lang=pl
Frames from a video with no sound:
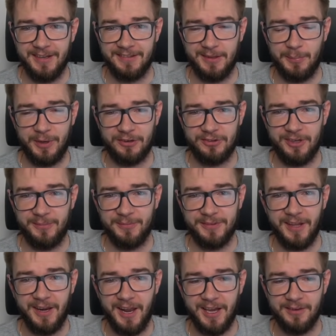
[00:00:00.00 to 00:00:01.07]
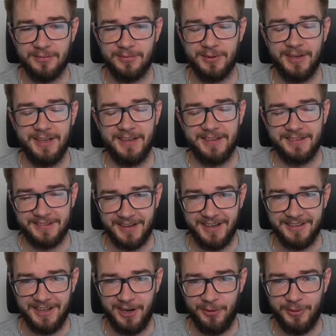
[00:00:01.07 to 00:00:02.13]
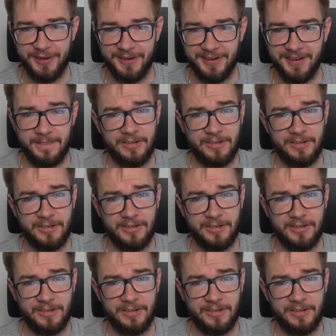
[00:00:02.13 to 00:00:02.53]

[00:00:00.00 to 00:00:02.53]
zapraszam na live z Right Hour.